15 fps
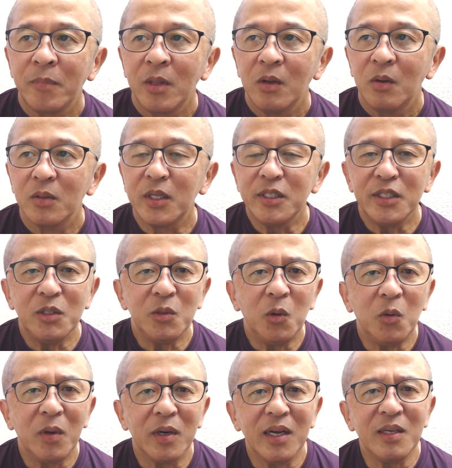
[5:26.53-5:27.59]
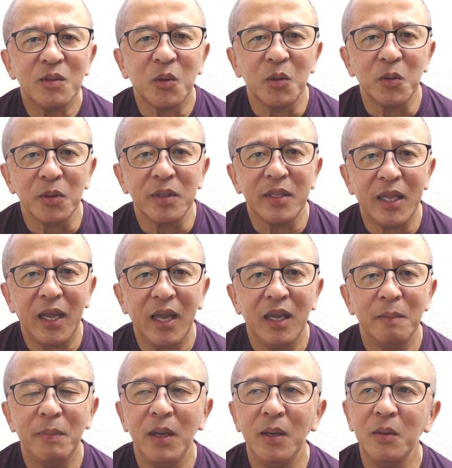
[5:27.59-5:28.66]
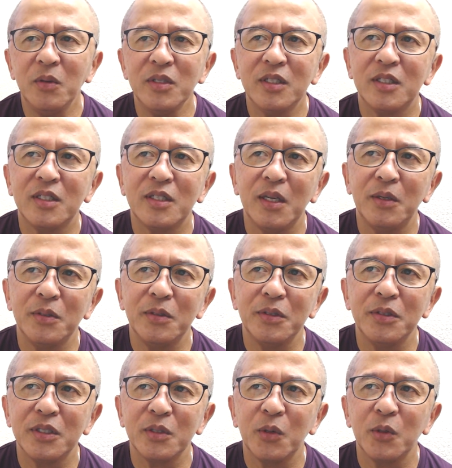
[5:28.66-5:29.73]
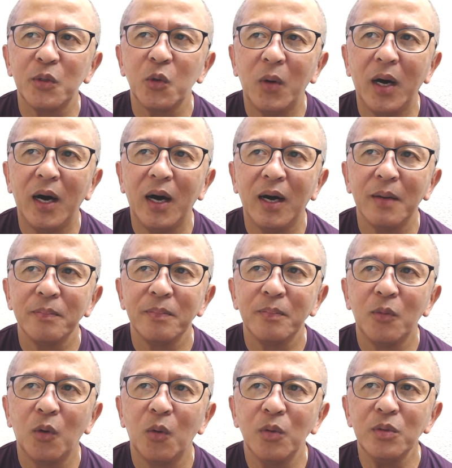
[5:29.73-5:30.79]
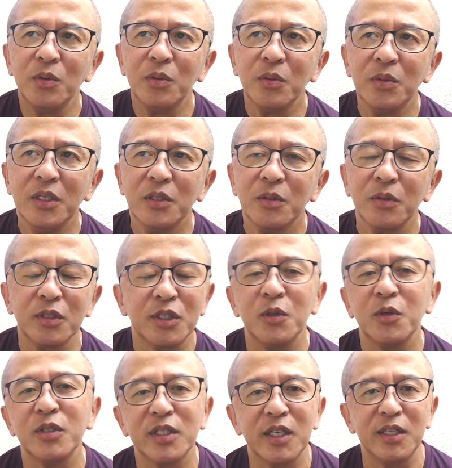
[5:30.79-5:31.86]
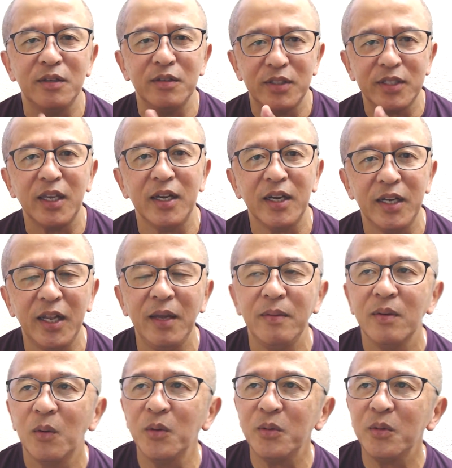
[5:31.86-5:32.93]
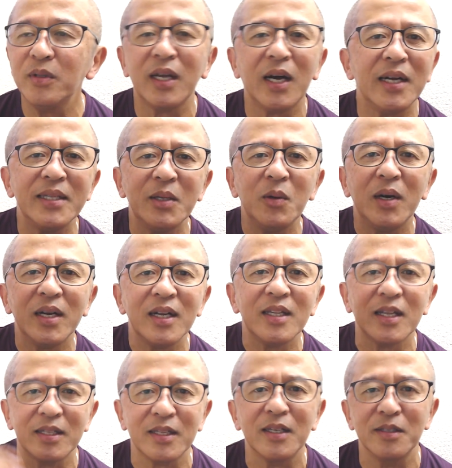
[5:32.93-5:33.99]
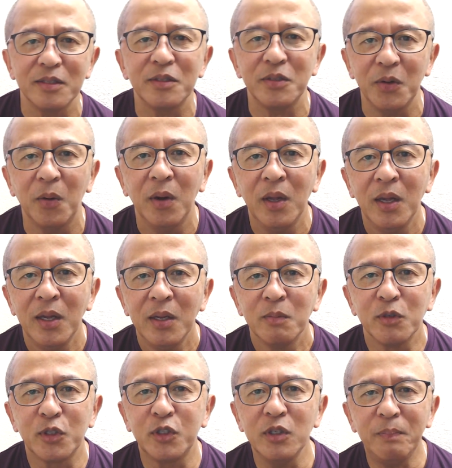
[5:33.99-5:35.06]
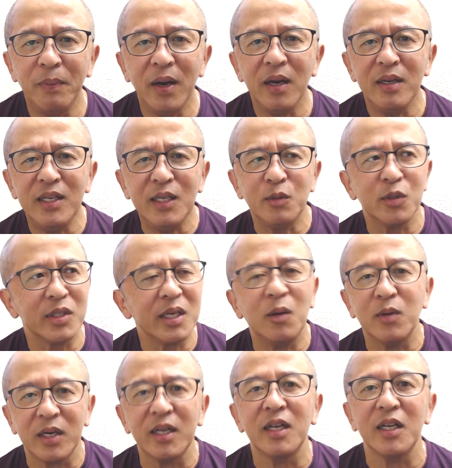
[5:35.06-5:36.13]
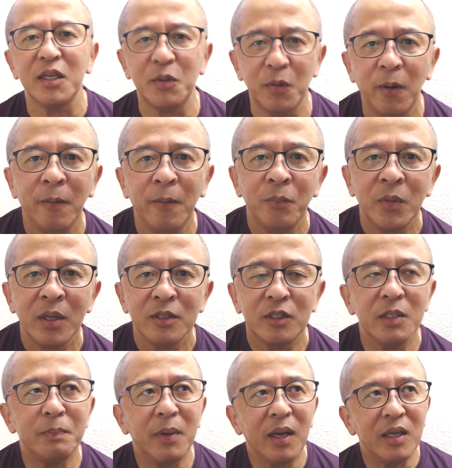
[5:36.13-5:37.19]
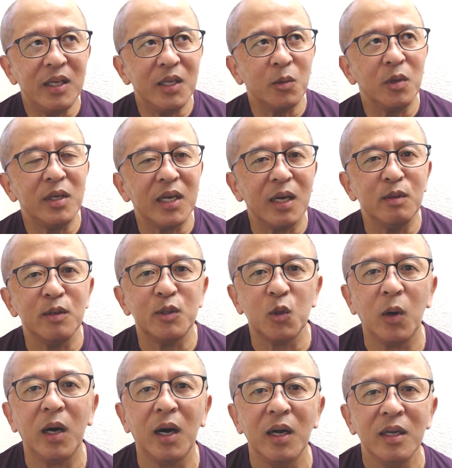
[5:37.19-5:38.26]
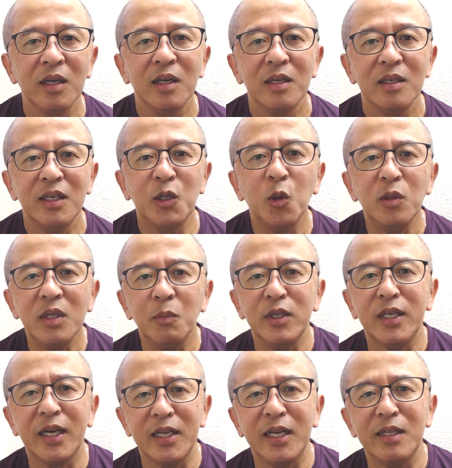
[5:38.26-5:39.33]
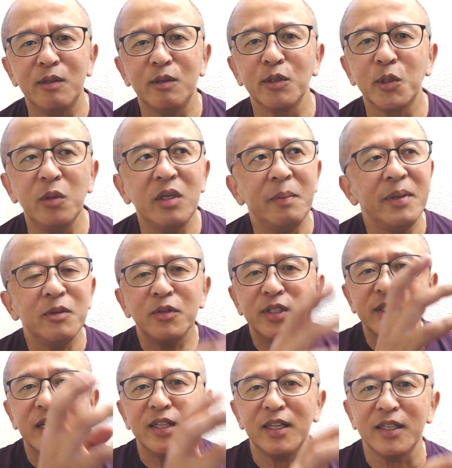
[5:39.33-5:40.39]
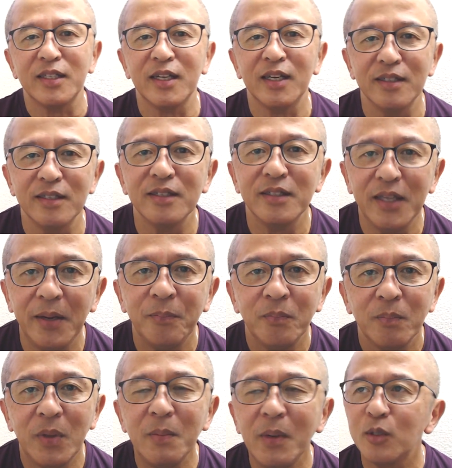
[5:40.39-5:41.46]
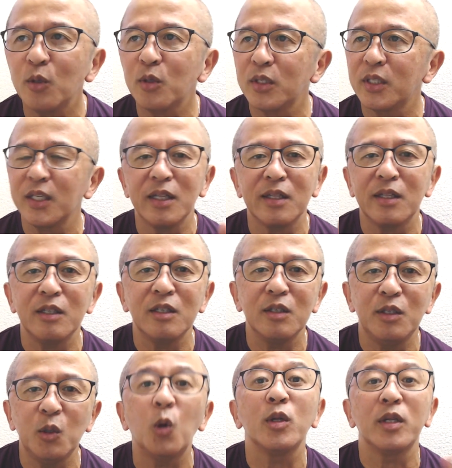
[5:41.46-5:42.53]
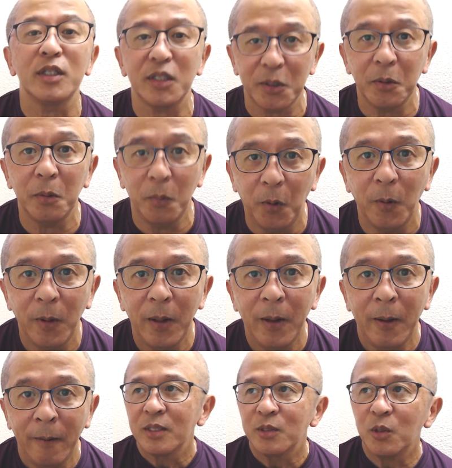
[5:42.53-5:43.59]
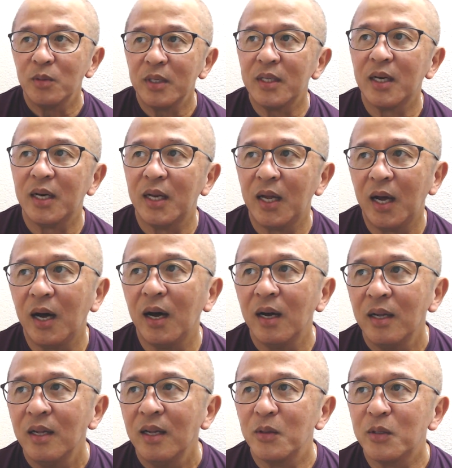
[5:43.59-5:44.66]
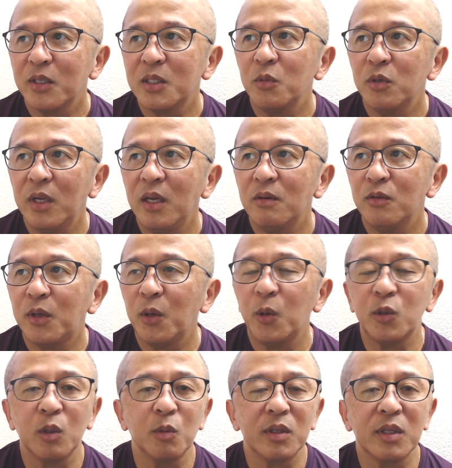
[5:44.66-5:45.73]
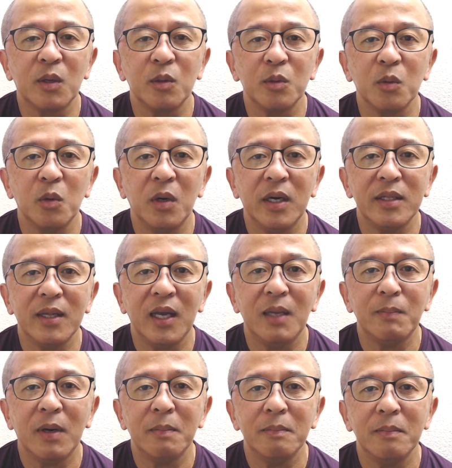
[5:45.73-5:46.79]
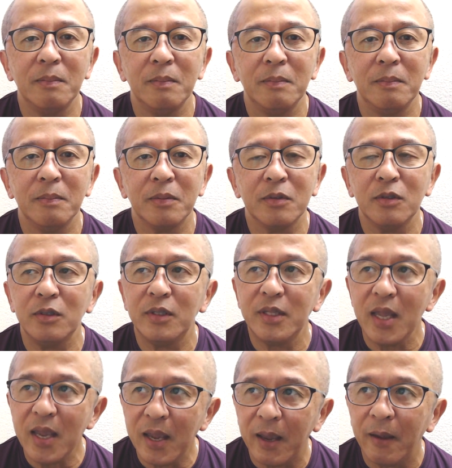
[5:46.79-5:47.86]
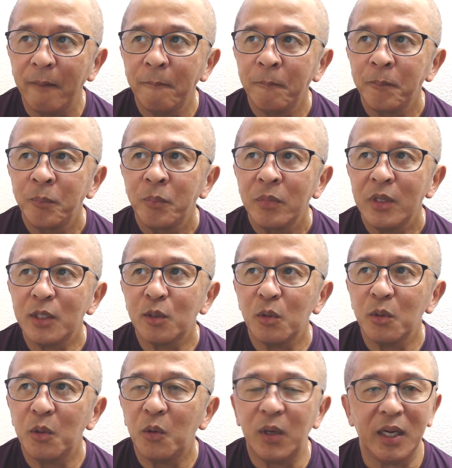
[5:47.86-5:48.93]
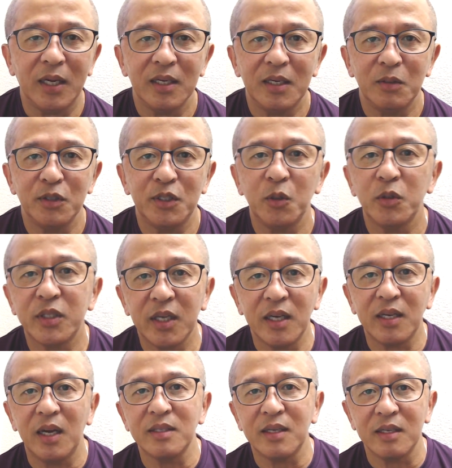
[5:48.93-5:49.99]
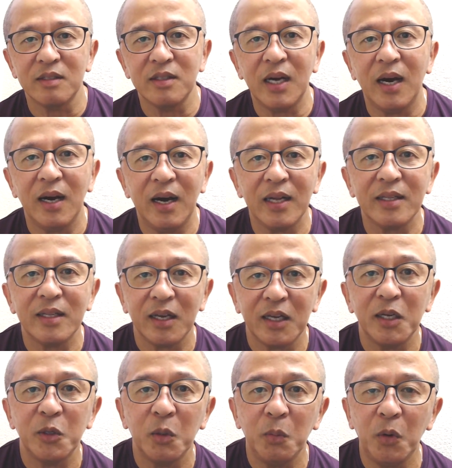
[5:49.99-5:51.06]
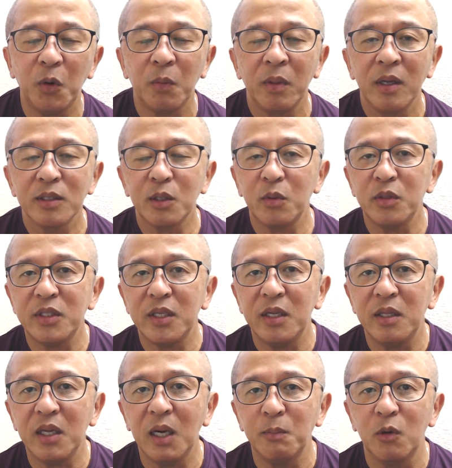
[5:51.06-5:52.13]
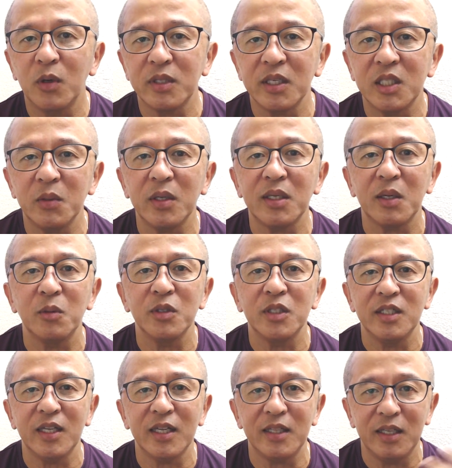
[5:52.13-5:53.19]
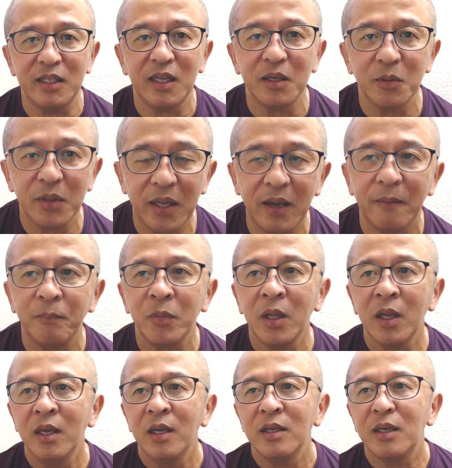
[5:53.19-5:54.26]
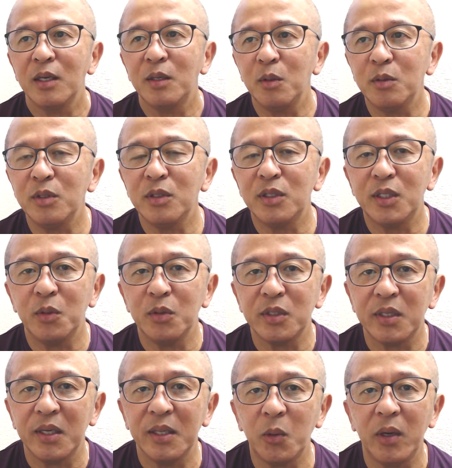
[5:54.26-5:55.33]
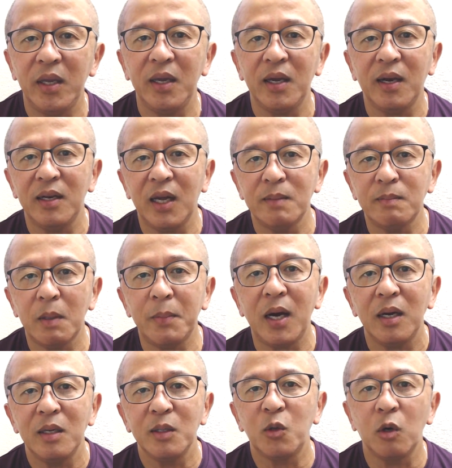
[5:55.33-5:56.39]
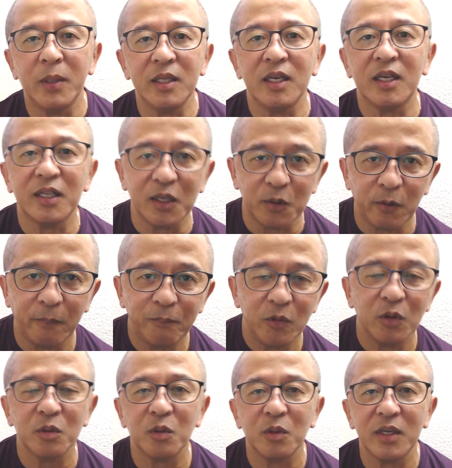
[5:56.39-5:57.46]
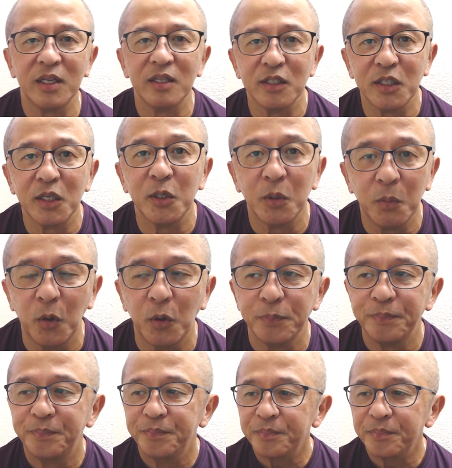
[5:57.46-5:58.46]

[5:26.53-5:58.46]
私の若い頃って、弁護士っていう仕事は、もう本当に、その司法試験っていう試験がね、本当に高嶺の花だったんですよ。もうスーパーエリートしか受からないと。スーパーエリート以外の人は、挑んでもいけないっていう、そういうレベルの試験だったんですね。今はちょっと違ってるようですけども、そんなだから、私もね、受けようと思ったことはないまんくて、で、その後ほら、あの、司法試験改革があったけれども、その時点ではもう私は社労士になっていたので、結局、司法試験とは縁がないまま、今日まで来たということなんですけれども、